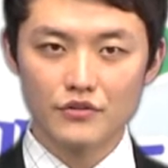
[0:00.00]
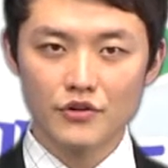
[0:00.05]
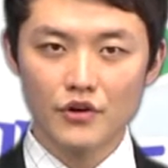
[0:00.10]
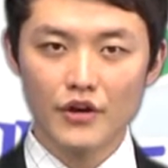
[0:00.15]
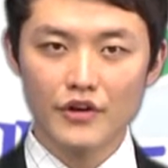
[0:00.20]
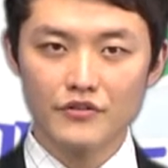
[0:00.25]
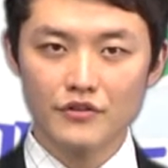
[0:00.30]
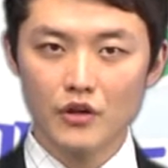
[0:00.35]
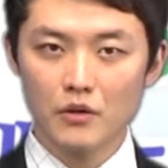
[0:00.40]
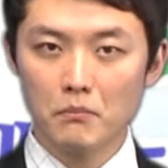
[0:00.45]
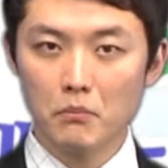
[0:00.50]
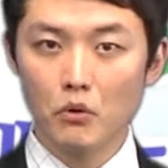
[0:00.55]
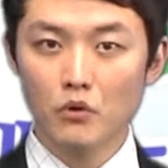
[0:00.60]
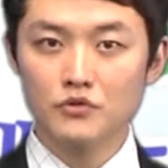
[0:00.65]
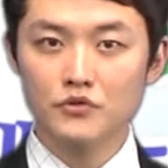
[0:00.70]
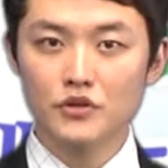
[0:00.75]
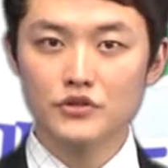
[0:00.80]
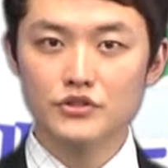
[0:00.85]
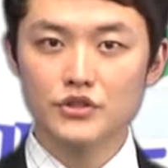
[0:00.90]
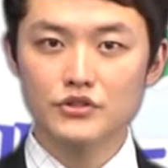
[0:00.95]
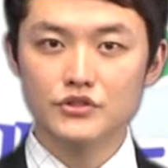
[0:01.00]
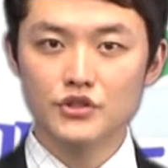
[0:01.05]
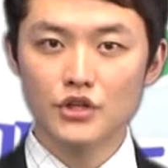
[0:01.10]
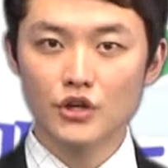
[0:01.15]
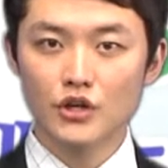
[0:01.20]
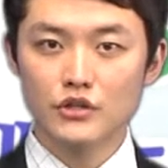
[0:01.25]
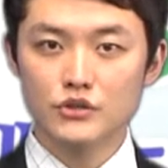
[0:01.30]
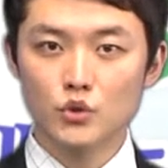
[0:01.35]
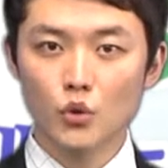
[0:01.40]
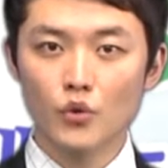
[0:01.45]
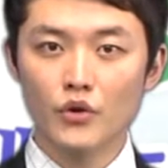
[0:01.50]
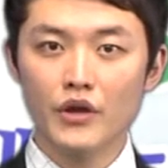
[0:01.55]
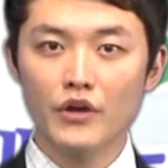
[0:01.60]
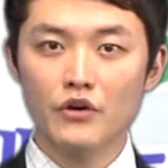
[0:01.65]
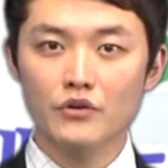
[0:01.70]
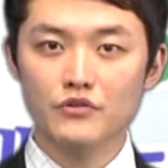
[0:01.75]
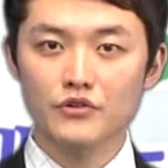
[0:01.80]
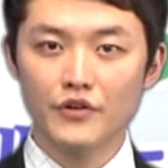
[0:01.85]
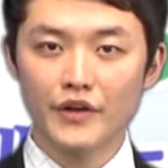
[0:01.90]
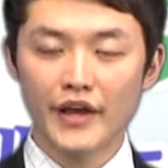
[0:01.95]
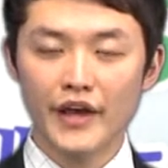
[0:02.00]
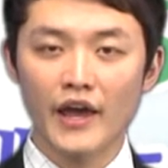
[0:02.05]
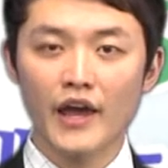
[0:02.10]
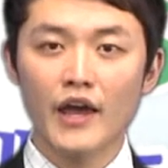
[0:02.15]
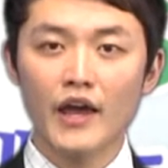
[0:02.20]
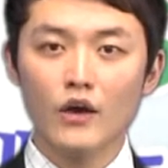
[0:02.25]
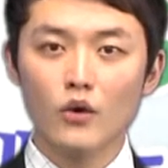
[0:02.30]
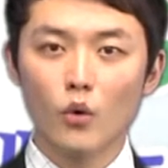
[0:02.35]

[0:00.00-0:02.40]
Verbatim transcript: 서해선 복선전철 조기 건설에